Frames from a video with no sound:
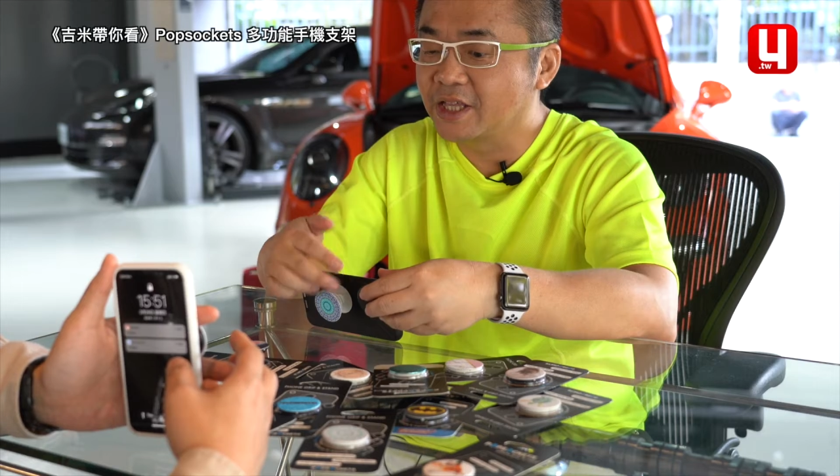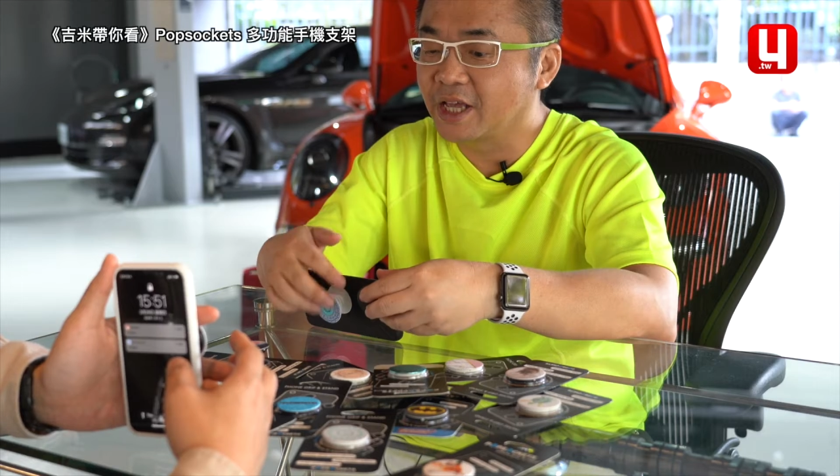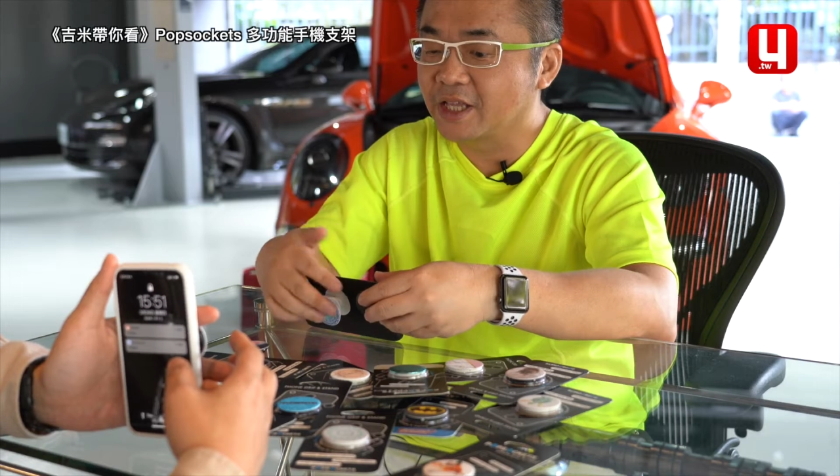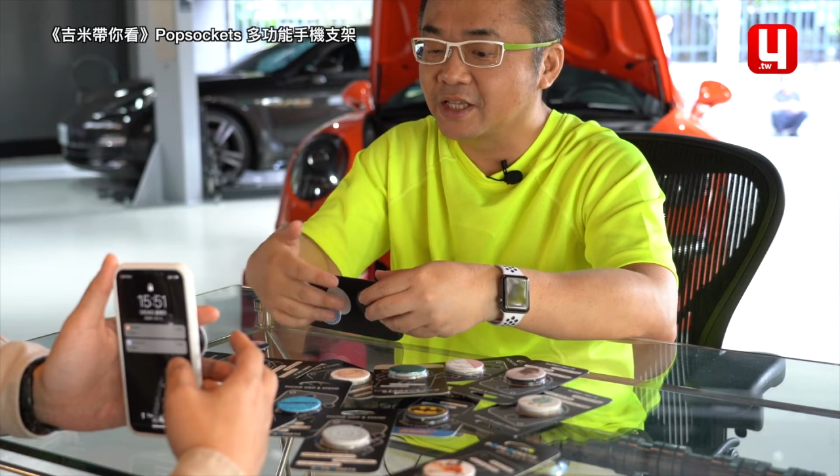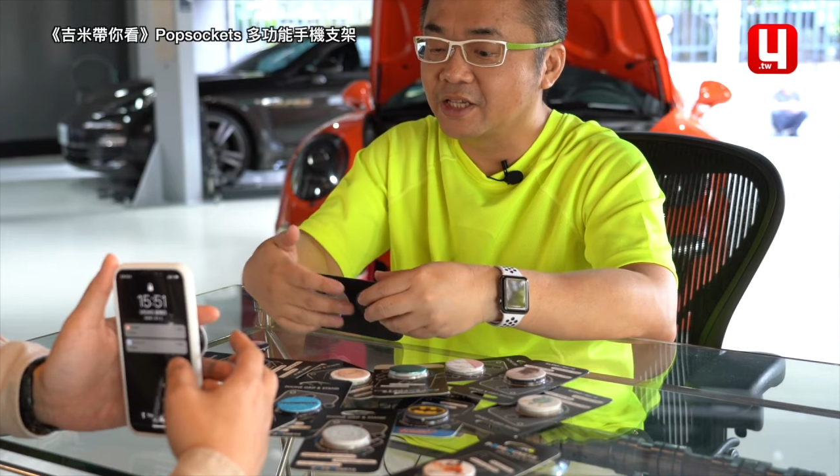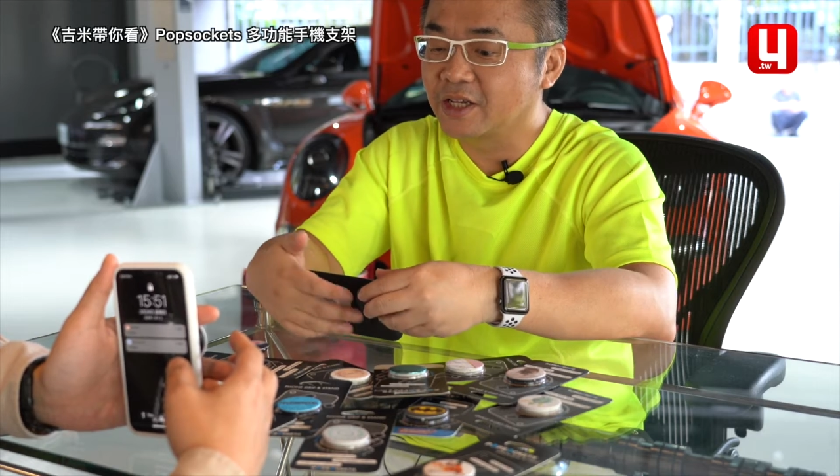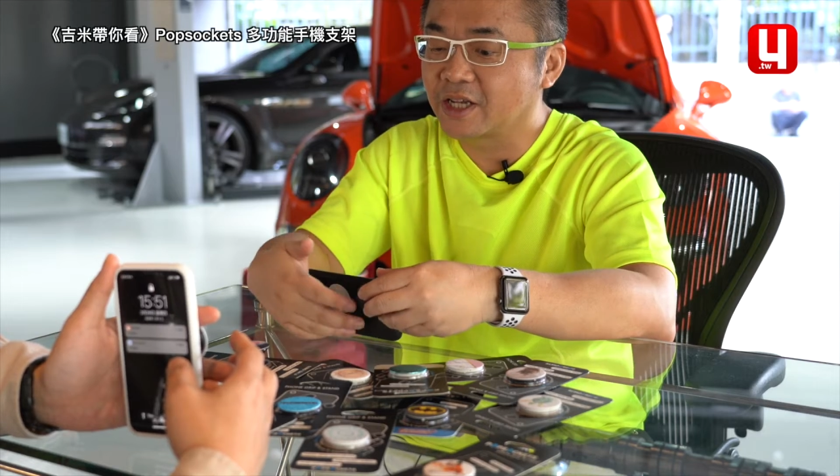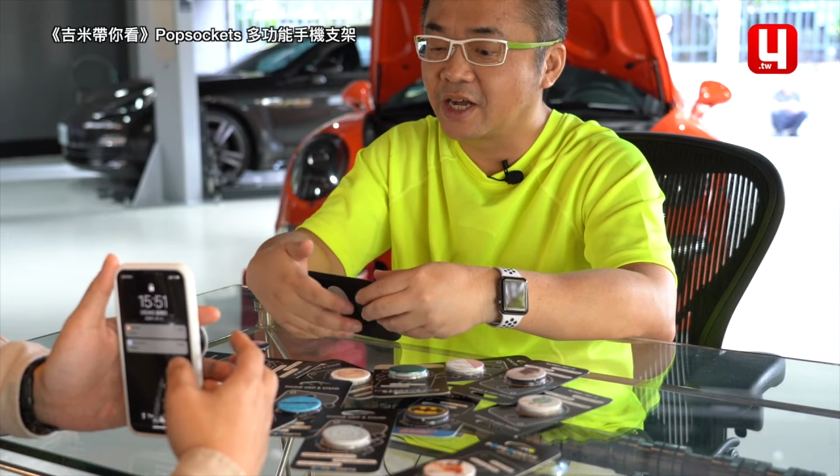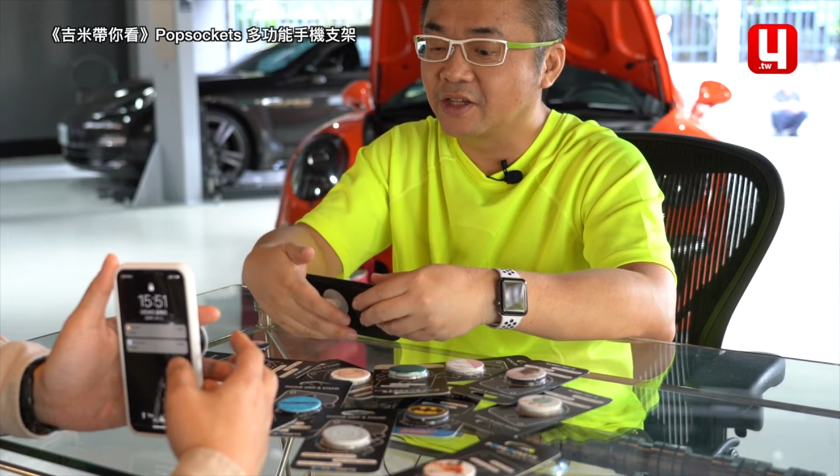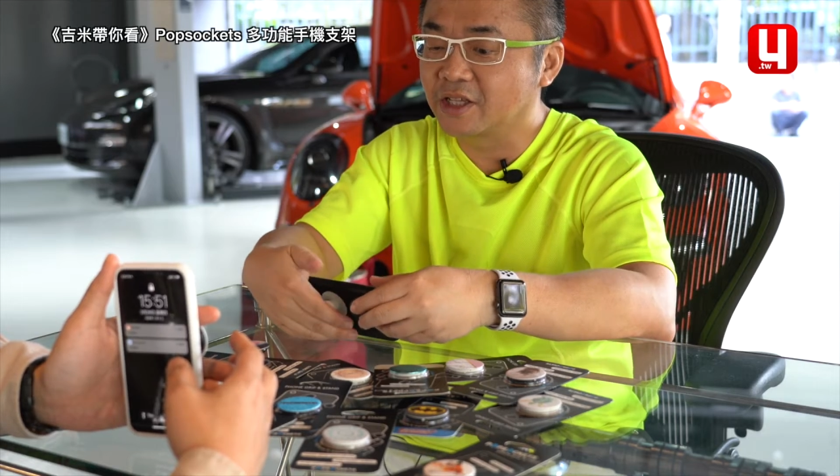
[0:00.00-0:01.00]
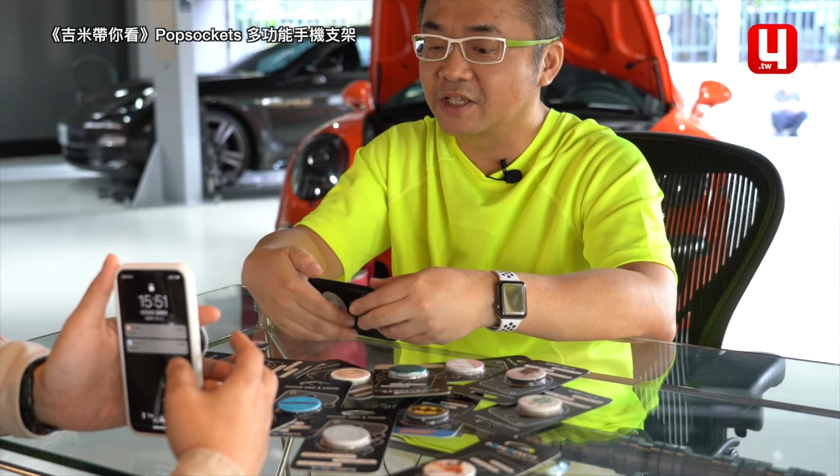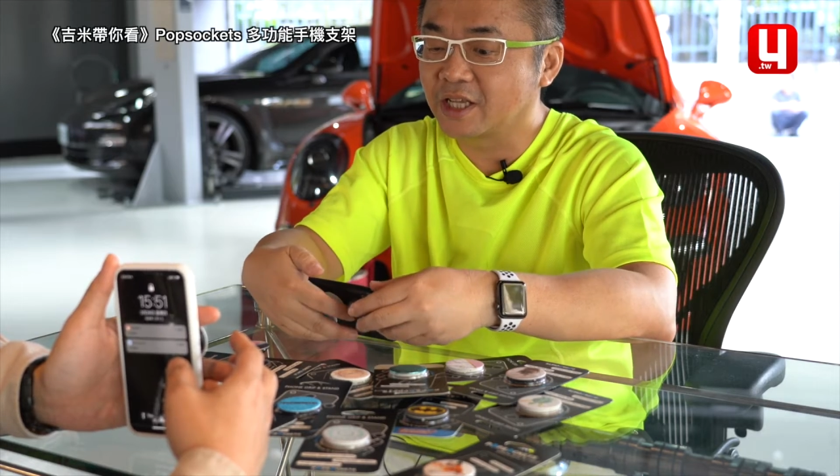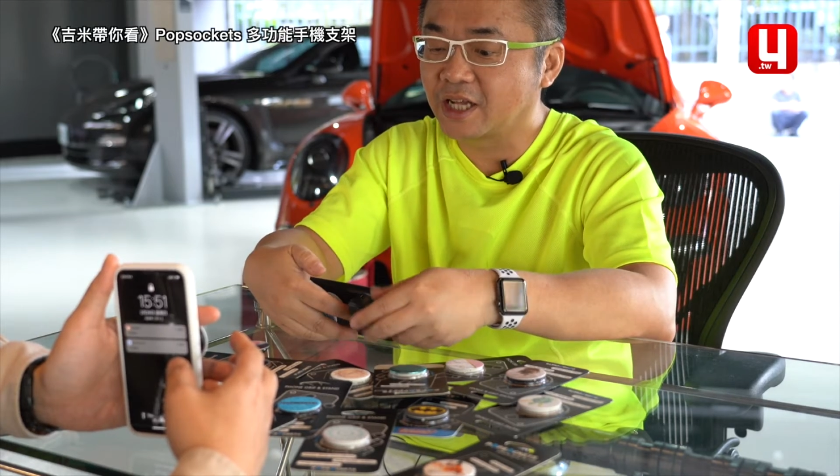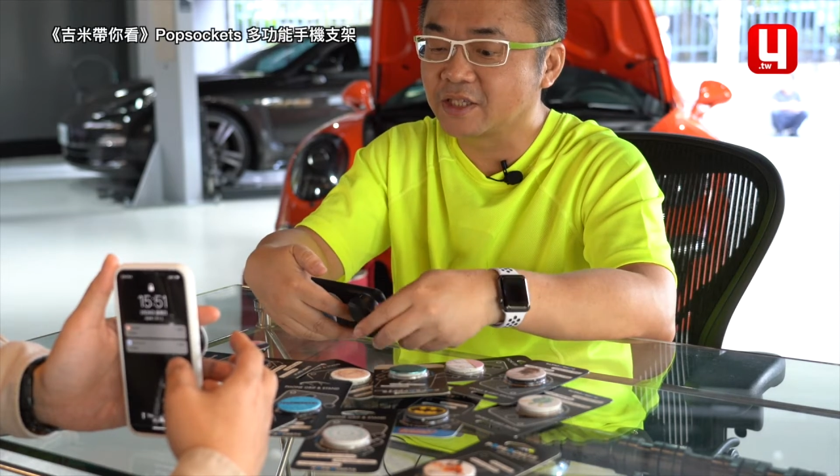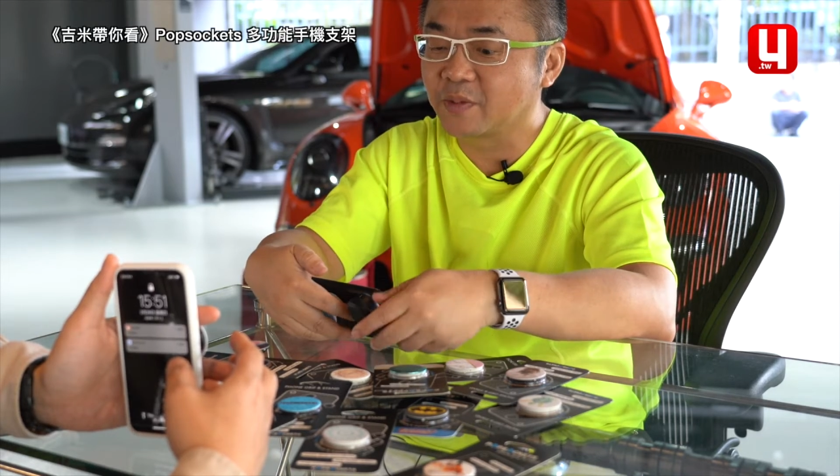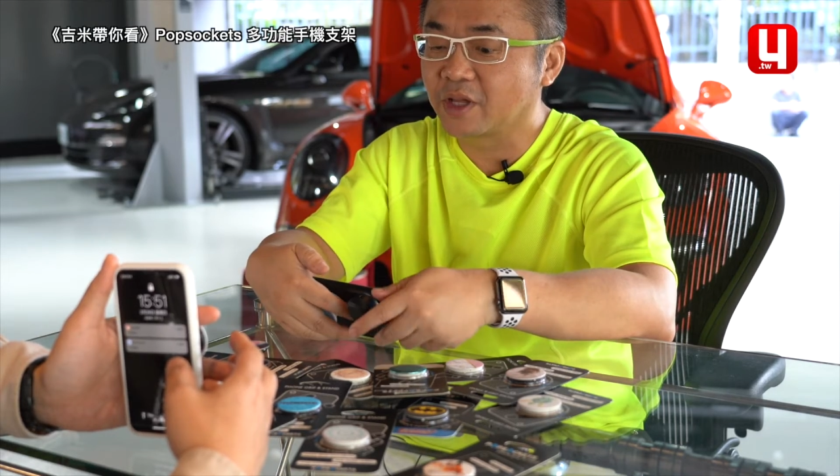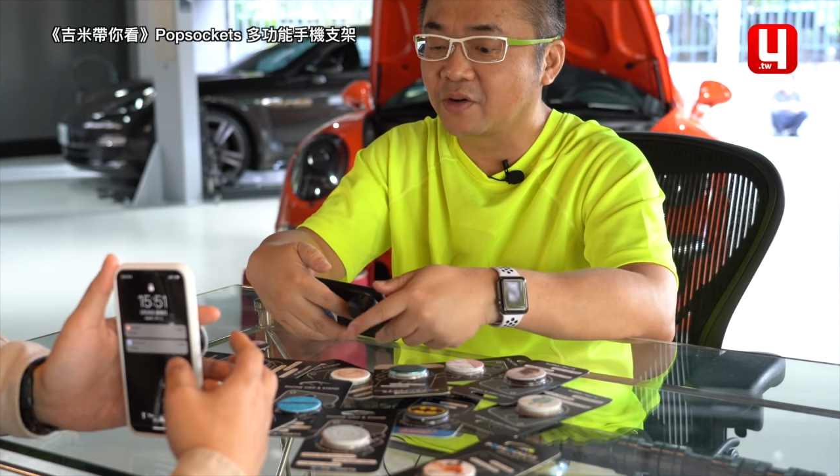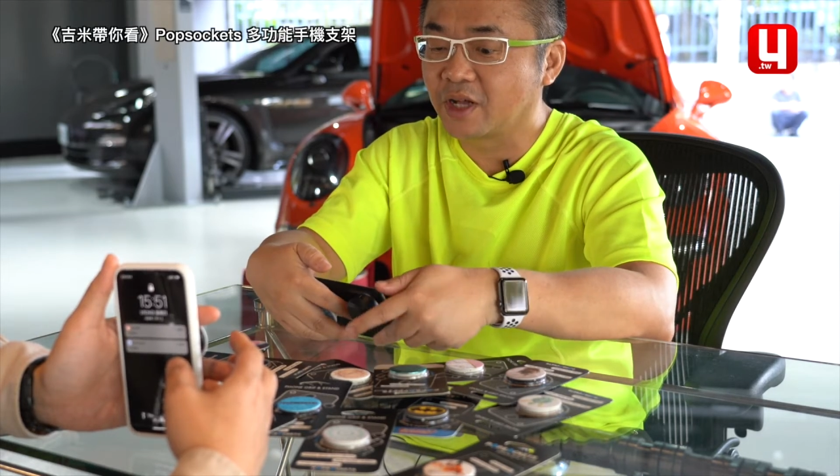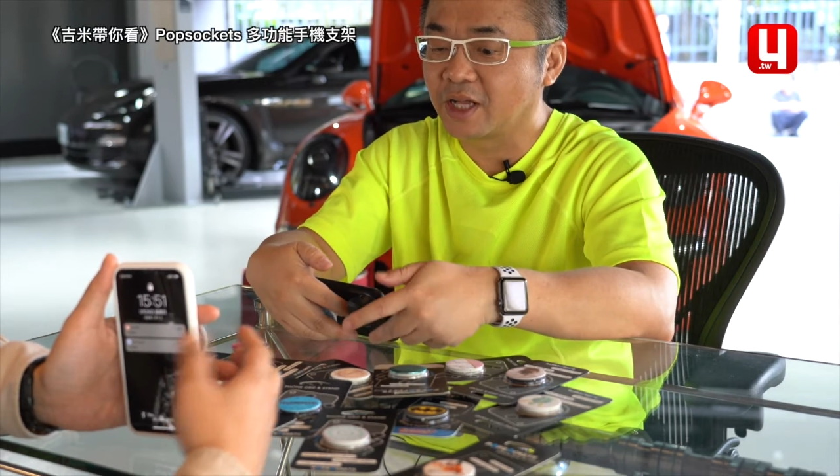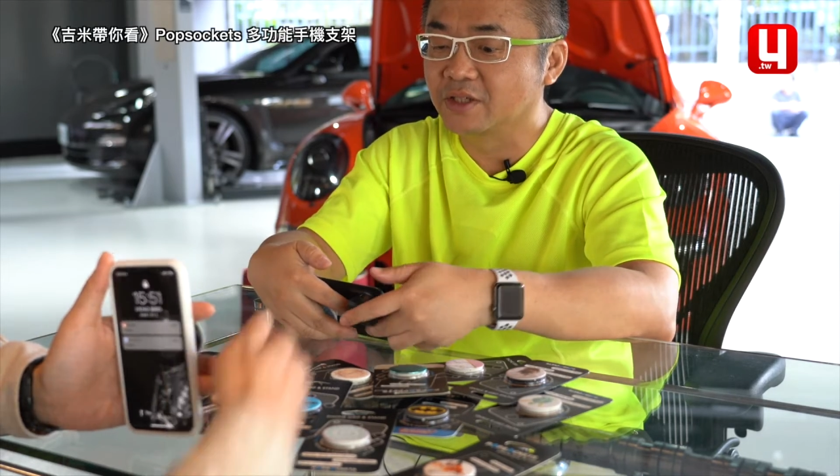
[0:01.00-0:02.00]
点，因为刚好顶在它这边的
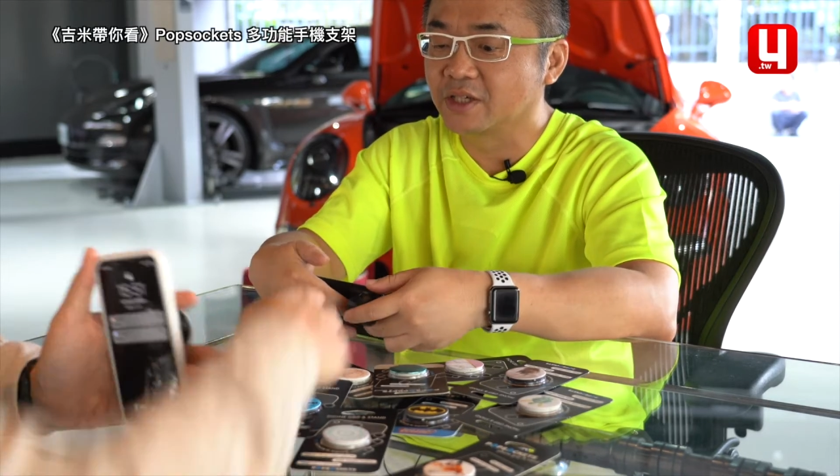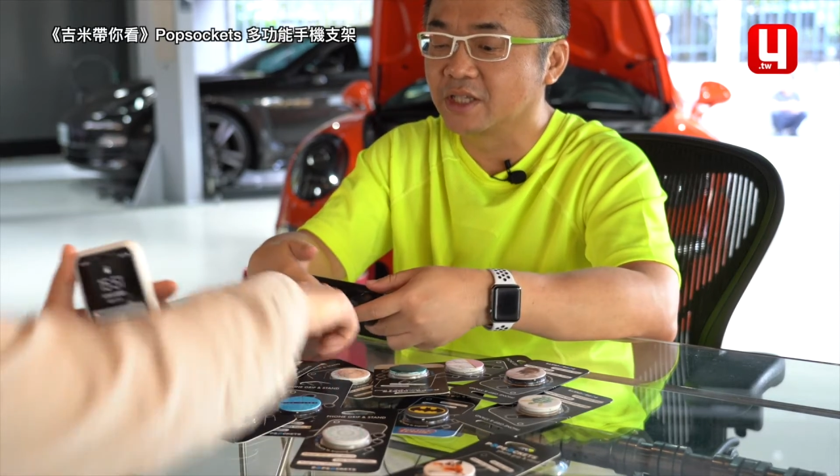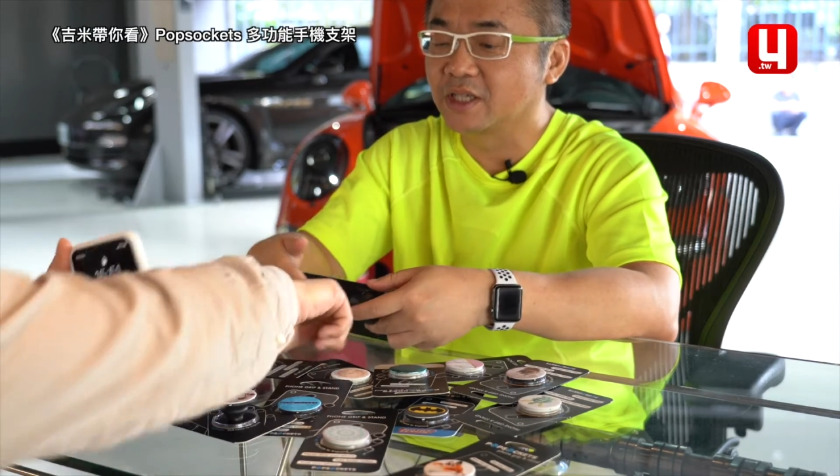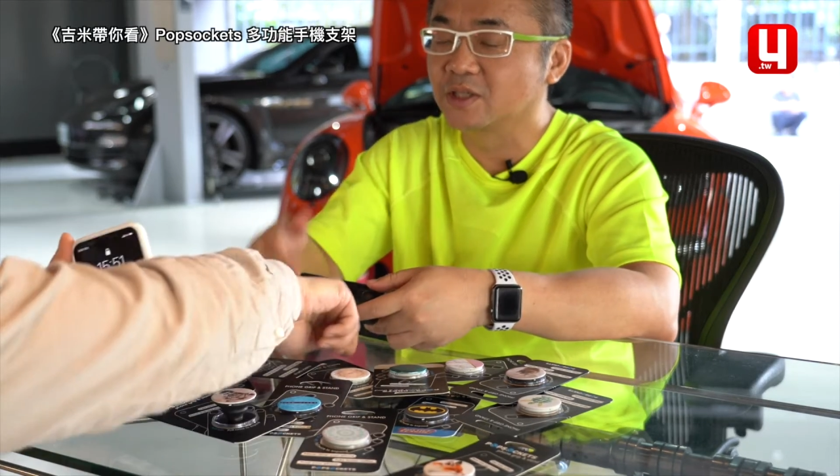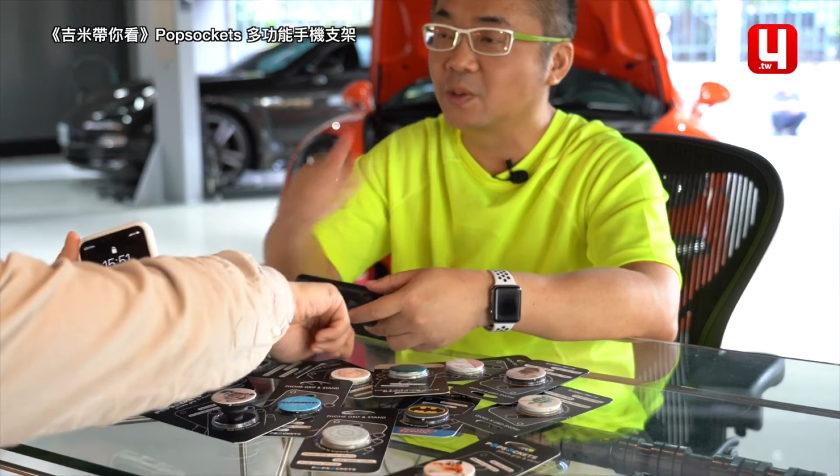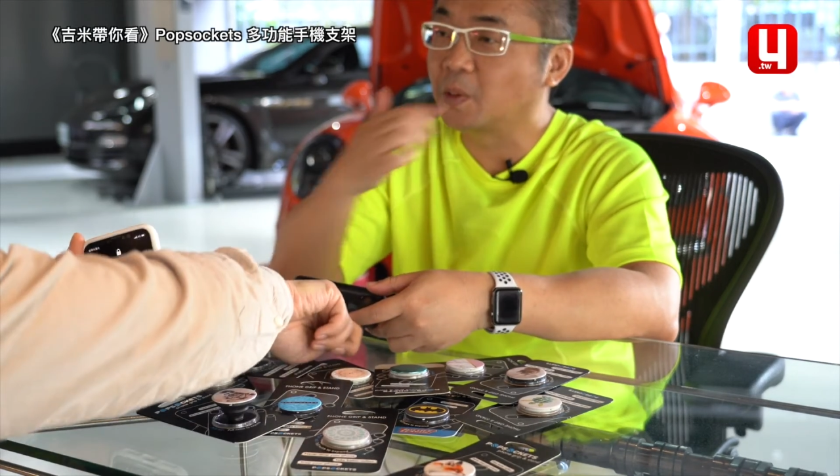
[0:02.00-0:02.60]
话，它就撑住。